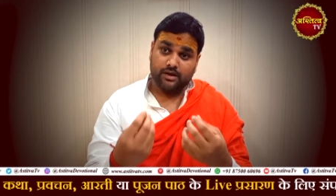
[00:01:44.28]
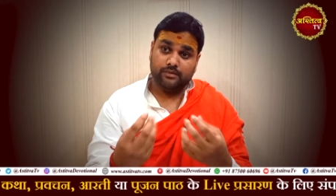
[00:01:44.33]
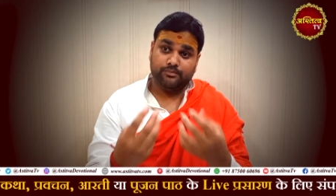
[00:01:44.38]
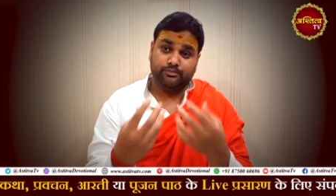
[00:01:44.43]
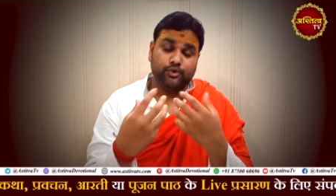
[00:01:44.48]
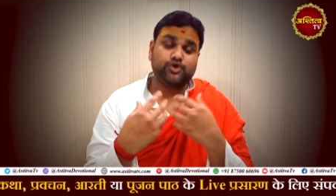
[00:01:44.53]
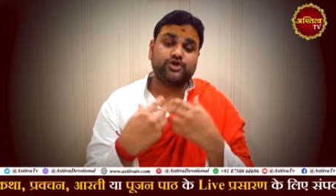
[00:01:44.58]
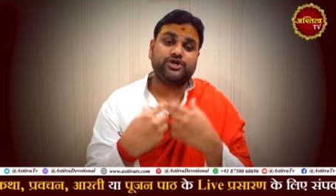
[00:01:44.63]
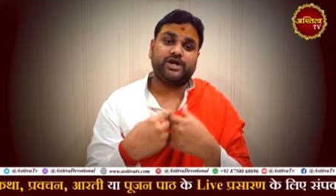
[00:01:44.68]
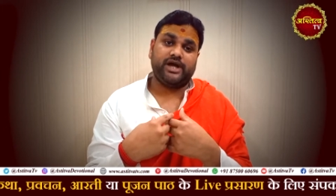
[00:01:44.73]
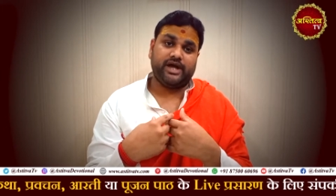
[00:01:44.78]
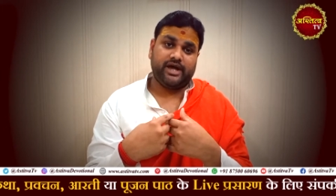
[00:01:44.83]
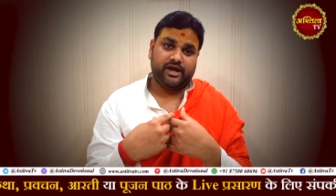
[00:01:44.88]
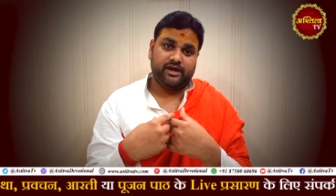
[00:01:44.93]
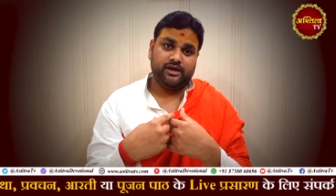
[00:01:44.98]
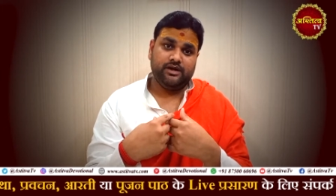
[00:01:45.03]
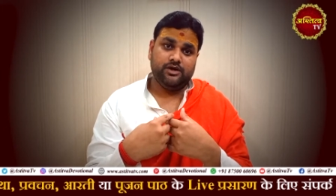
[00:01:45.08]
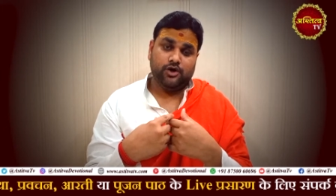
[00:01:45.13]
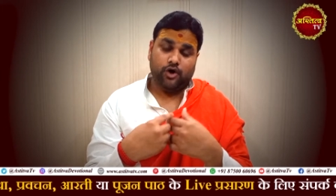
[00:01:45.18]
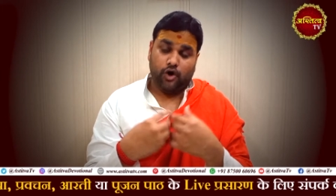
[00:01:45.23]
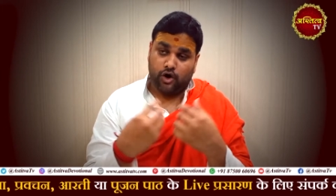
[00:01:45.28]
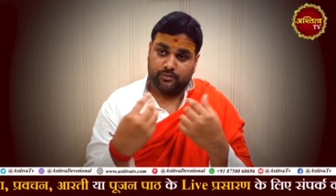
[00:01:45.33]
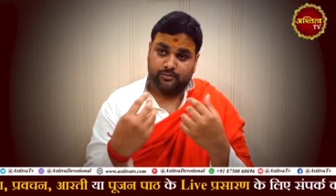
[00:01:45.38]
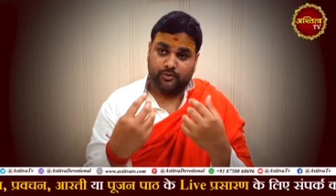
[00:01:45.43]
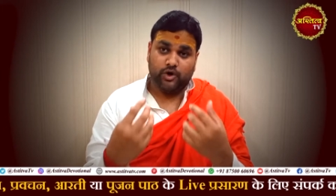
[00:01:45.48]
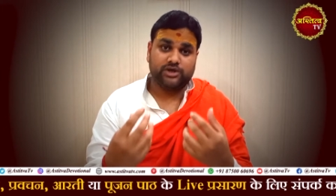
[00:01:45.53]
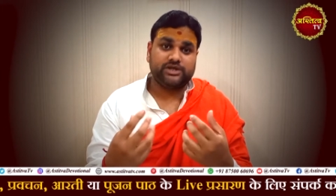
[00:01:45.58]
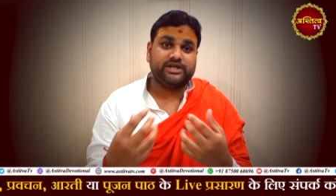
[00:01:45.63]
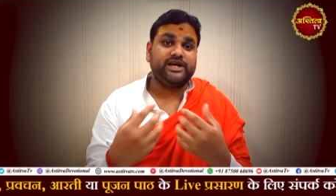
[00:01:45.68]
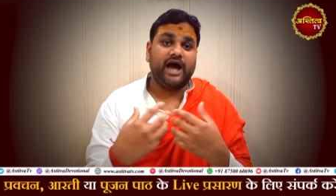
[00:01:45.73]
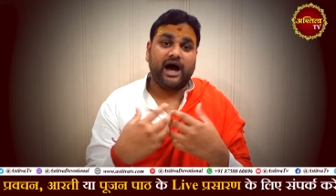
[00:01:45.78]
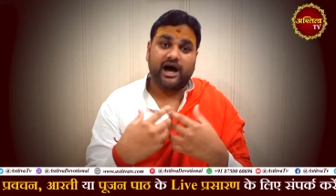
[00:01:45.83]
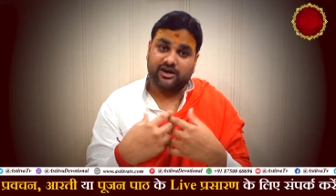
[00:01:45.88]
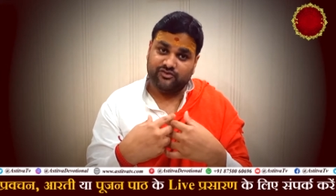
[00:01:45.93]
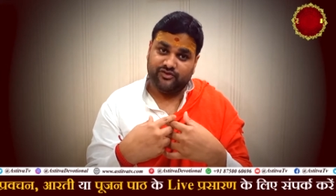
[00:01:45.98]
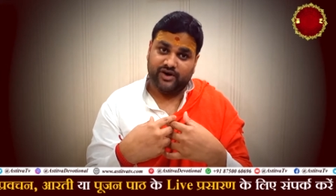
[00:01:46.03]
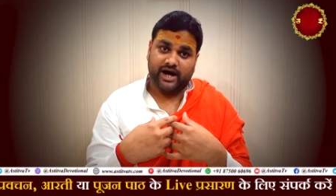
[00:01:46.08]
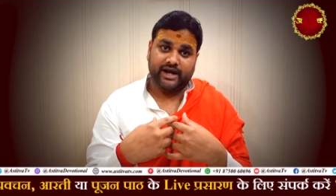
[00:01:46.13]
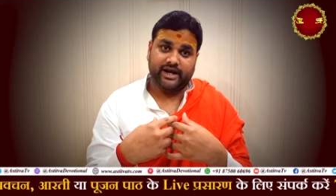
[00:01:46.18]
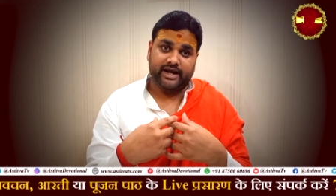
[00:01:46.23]
पुष्ट है और बहुत
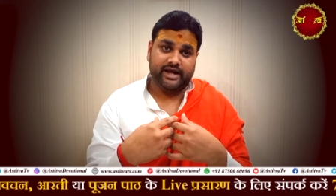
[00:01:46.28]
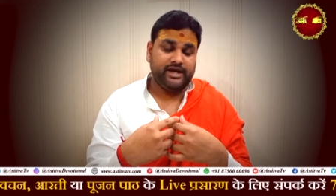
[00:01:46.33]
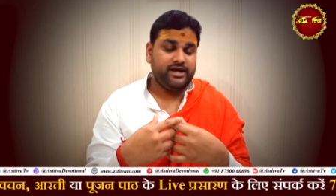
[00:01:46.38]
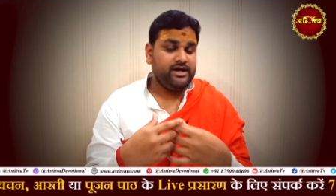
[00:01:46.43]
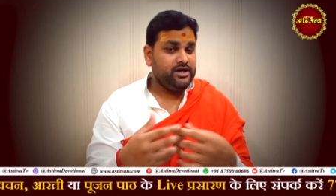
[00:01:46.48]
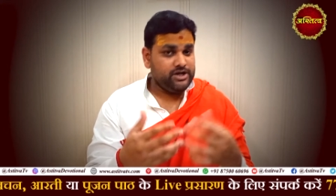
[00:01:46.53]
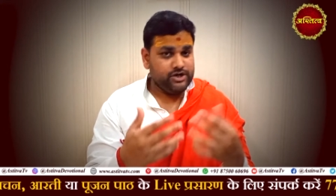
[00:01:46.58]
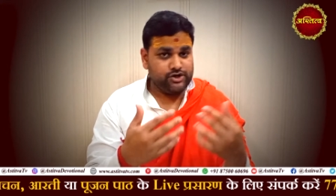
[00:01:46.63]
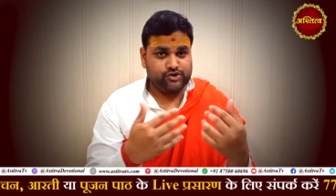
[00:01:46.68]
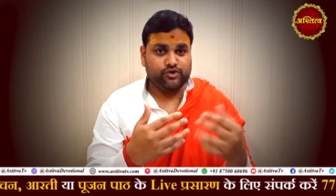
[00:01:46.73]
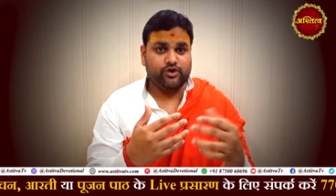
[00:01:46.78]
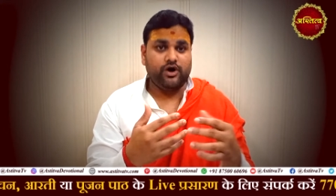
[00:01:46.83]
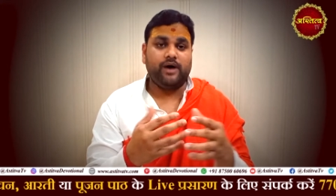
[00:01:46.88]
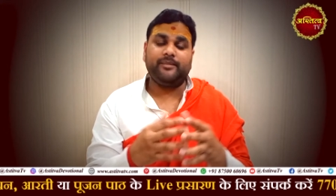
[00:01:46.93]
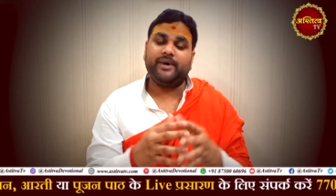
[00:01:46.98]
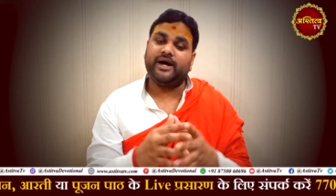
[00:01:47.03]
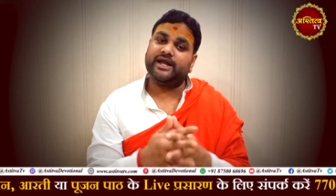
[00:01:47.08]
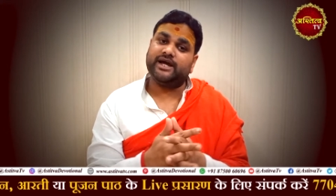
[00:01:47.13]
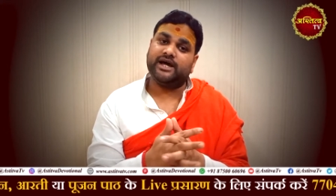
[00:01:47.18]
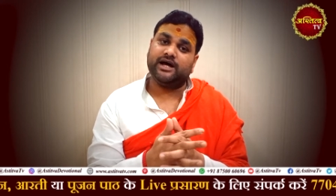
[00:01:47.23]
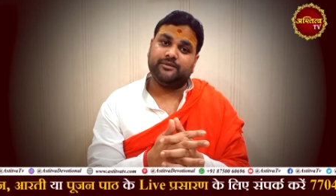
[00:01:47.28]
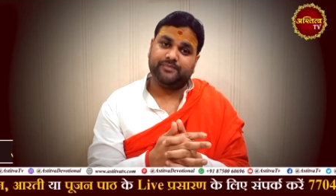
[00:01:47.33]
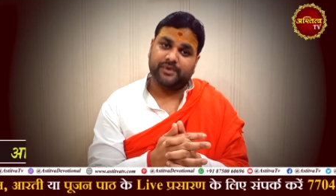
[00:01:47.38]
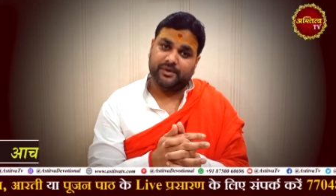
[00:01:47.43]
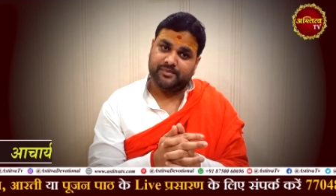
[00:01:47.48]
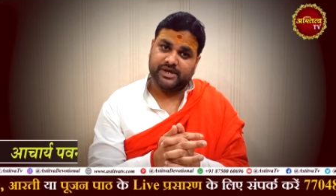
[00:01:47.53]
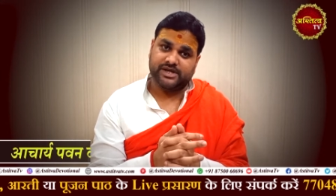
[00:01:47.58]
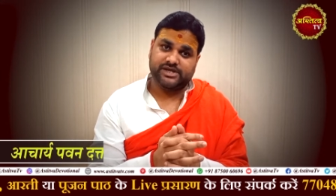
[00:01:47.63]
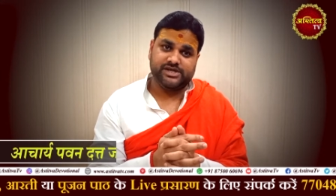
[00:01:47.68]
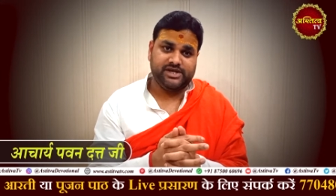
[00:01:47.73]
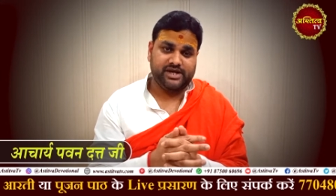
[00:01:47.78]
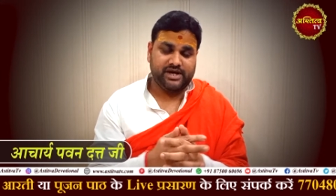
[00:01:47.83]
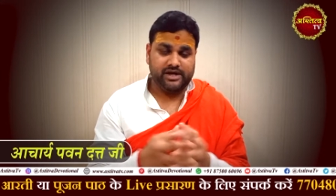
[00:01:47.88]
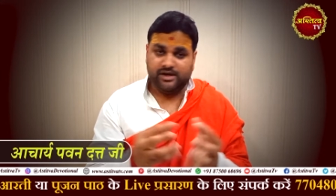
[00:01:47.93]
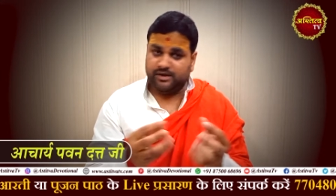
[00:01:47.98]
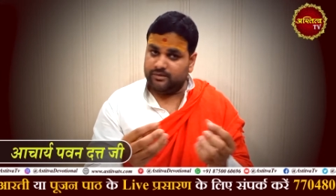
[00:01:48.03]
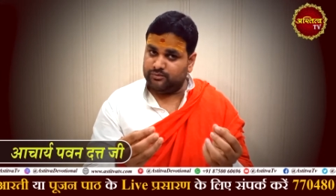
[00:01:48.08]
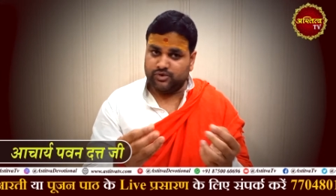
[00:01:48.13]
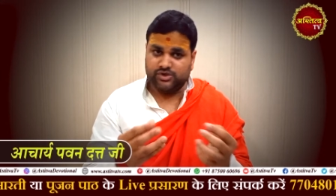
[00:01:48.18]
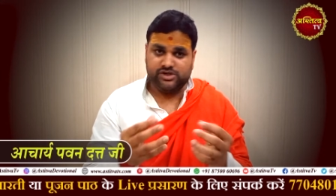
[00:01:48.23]
ज्ञानवान है इसको हमारे घर पे भेजिए
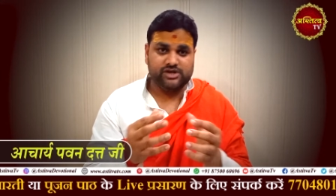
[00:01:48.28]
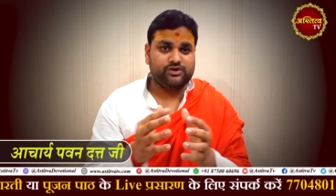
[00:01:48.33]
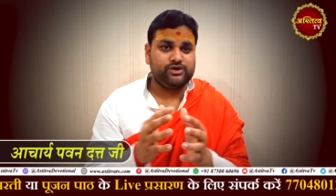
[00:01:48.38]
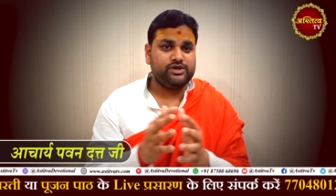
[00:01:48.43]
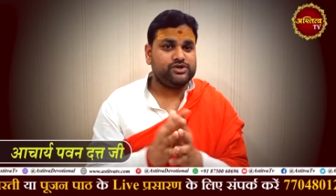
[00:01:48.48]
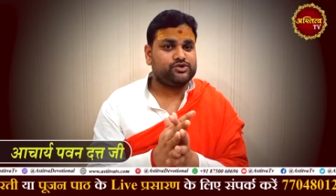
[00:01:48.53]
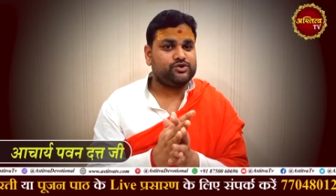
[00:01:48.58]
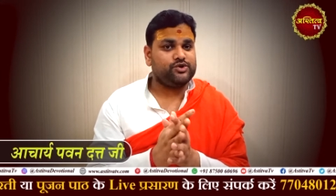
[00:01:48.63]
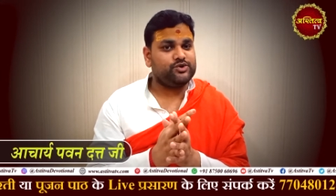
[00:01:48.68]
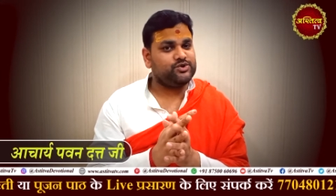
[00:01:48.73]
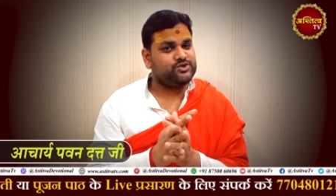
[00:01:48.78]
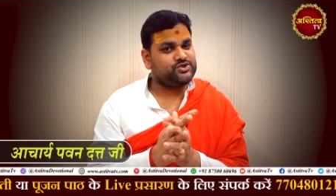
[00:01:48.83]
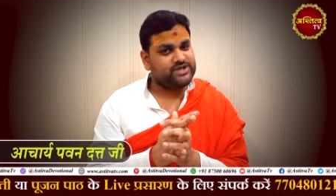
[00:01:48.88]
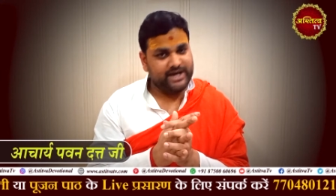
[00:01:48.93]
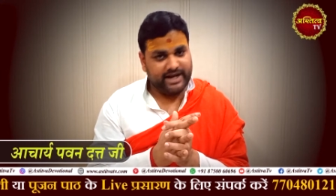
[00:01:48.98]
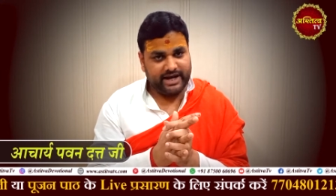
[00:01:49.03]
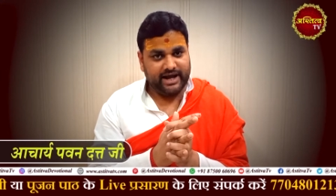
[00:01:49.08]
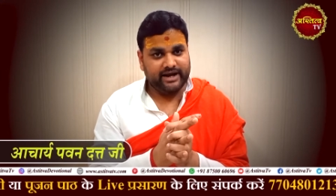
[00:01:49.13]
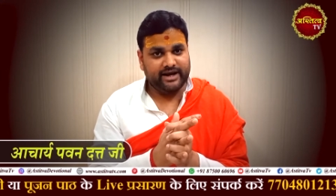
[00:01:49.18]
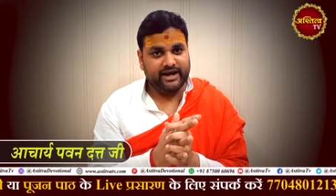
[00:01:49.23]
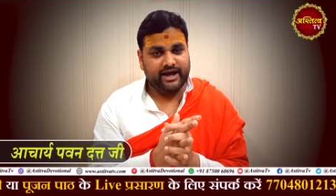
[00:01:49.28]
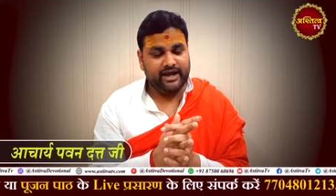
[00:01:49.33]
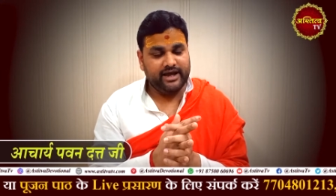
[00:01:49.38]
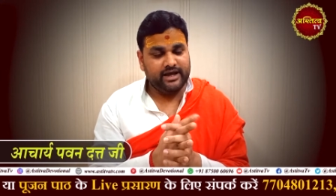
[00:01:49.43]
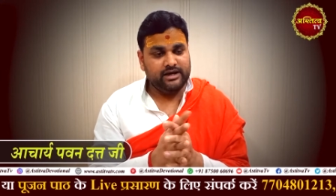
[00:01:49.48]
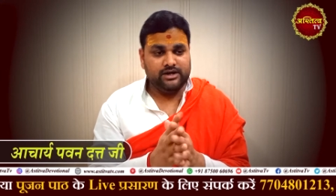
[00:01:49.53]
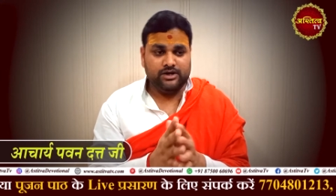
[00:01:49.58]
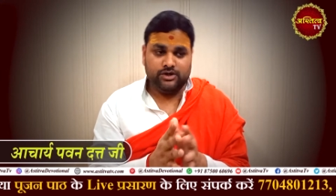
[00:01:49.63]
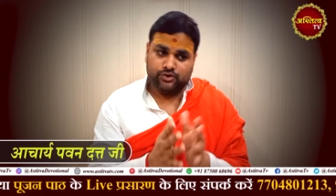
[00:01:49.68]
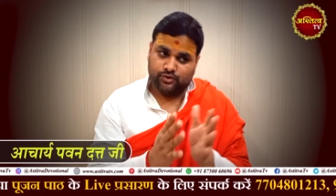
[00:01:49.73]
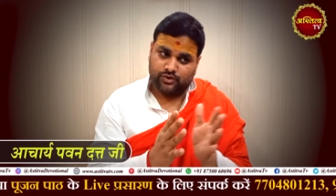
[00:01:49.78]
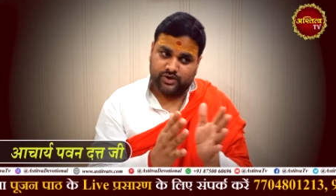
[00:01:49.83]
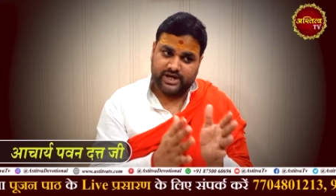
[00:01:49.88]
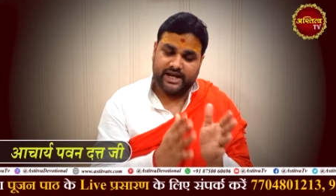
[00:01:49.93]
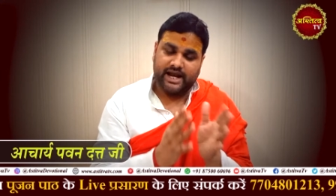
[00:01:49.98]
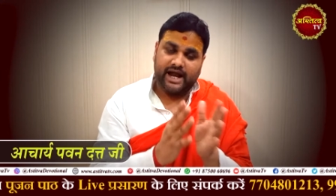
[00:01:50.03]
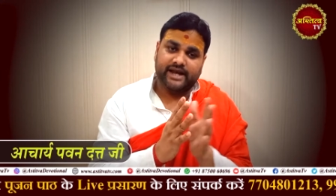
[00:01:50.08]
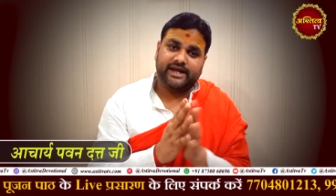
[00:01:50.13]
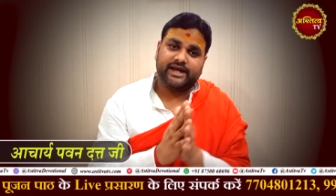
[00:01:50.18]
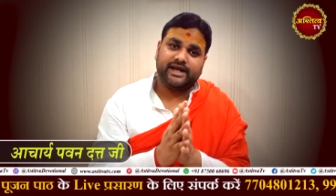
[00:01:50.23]
मुझे इसको कुछ खिलाना है तो
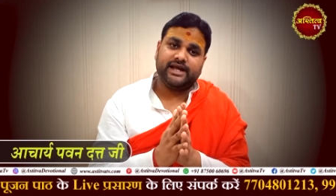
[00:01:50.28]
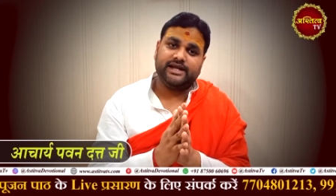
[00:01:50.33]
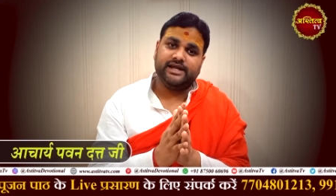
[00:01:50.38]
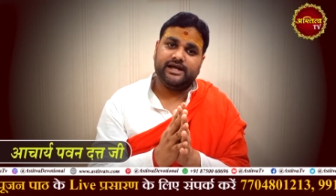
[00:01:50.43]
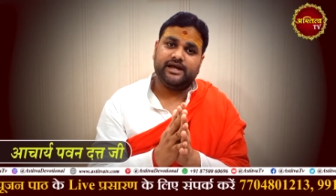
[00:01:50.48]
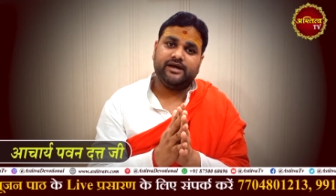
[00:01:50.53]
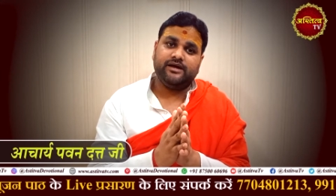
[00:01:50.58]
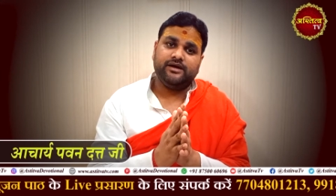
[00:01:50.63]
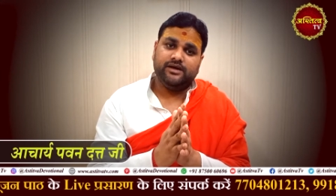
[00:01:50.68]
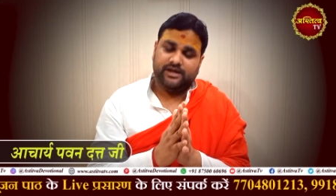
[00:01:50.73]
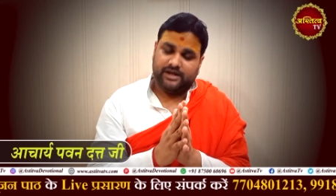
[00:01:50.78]
खिलाने के लिए